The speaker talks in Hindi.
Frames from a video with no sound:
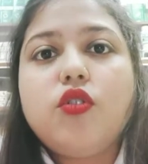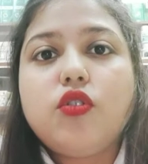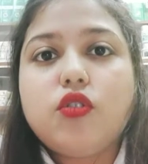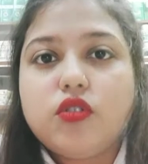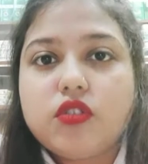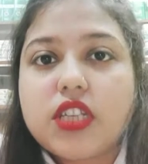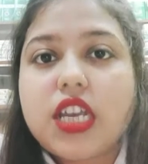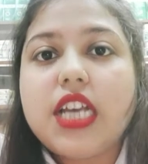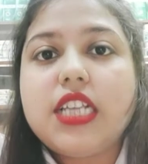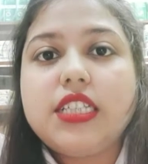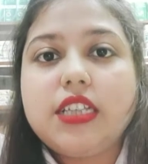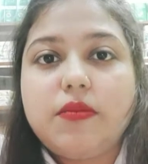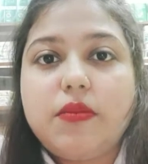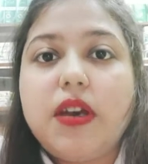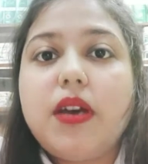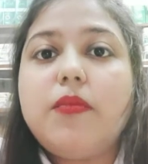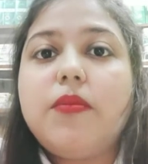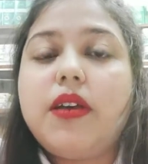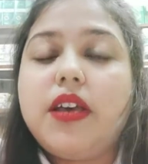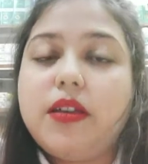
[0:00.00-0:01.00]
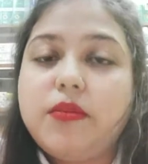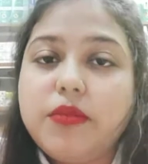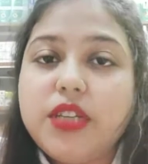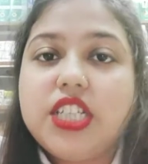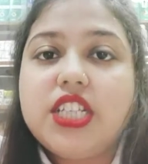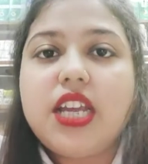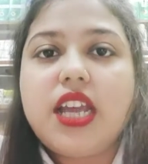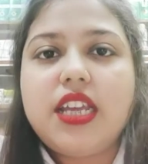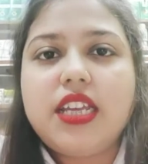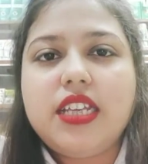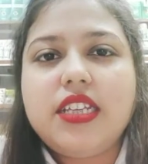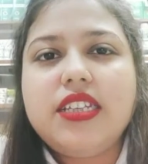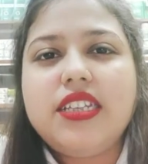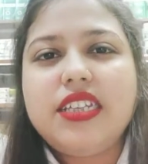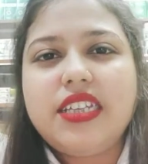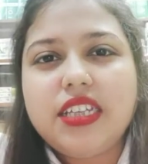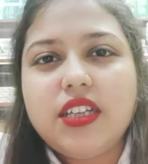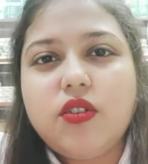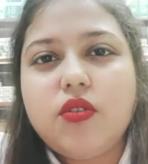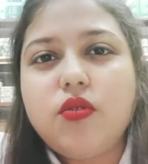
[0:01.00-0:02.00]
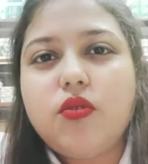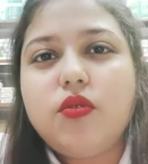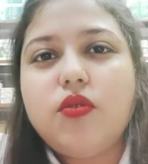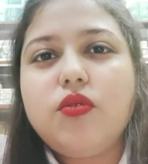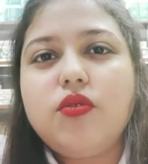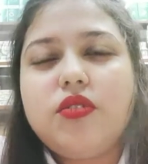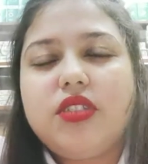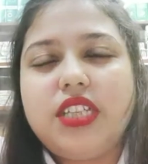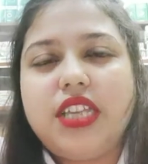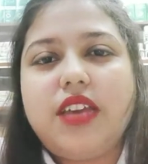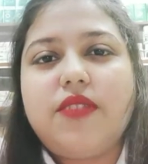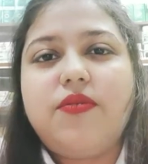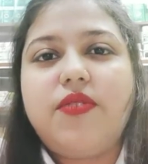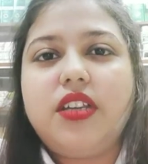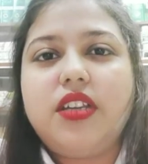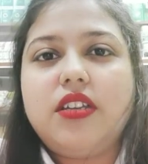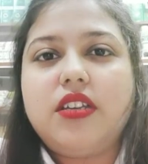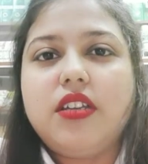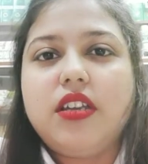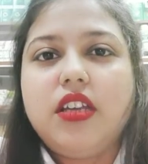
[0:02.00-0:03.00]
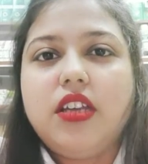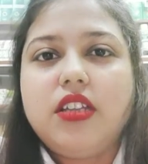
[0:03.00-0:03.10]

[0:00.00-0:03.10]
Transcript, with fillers: उसका जवाब हमेशा ही ठीक हो या फिर